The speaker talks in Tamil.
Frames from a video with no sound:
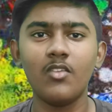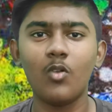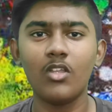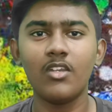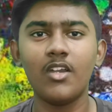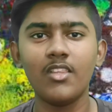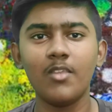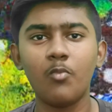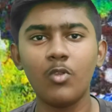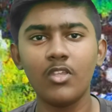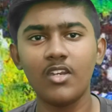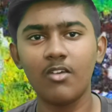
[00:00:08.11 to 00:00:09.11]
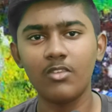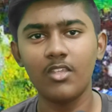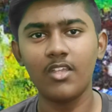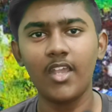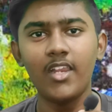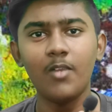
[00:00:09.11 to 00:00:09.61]
ஸோ அதனால தான் இப்போதைக்கு நான் வந்து
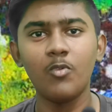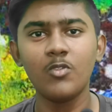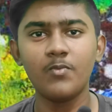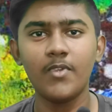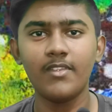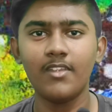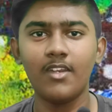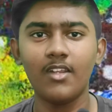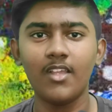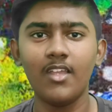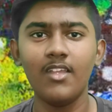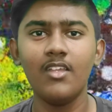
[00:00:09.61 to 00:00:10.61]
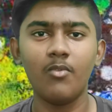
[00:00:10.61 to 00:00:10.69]
கையில் பிடிச்சி பேசிகிட்டு இருக்கேன்